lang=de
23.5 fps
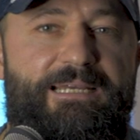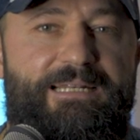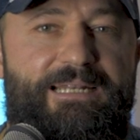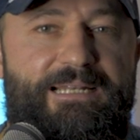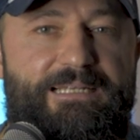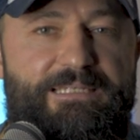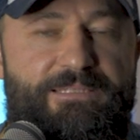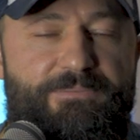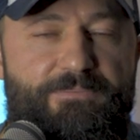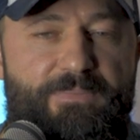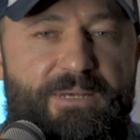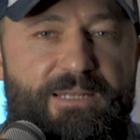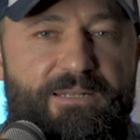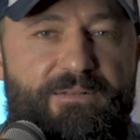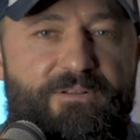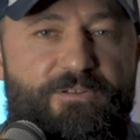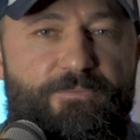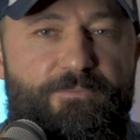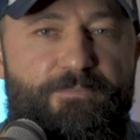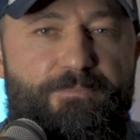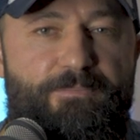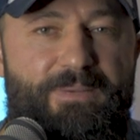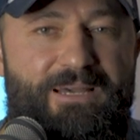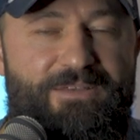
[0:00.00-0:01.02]
dass man
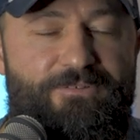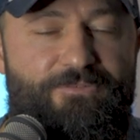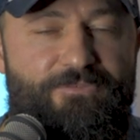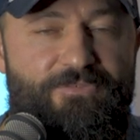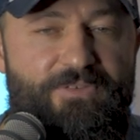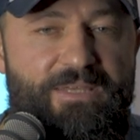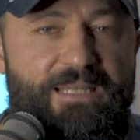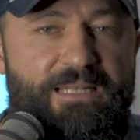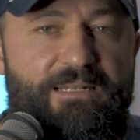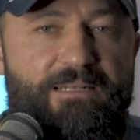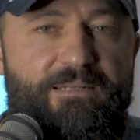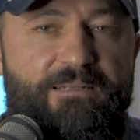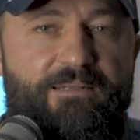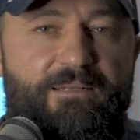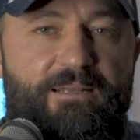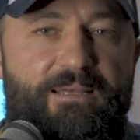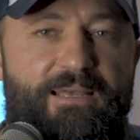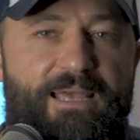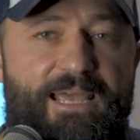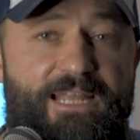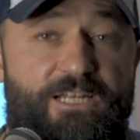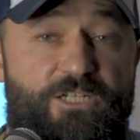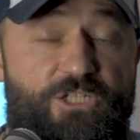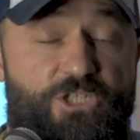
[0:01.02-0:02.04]
bei vielen
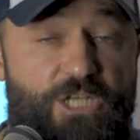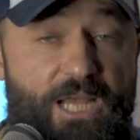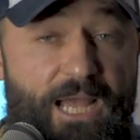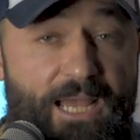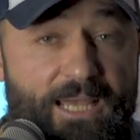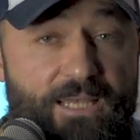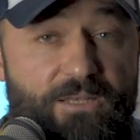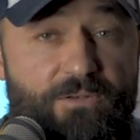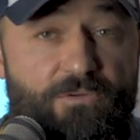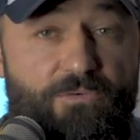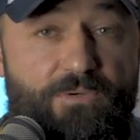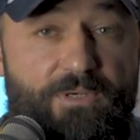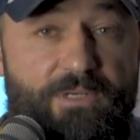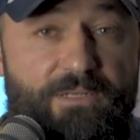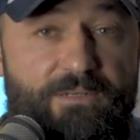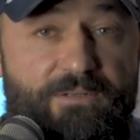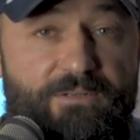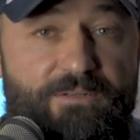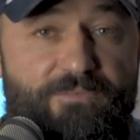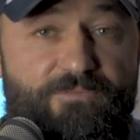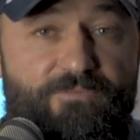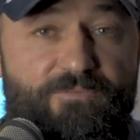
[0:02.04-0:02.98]
Entscheidungen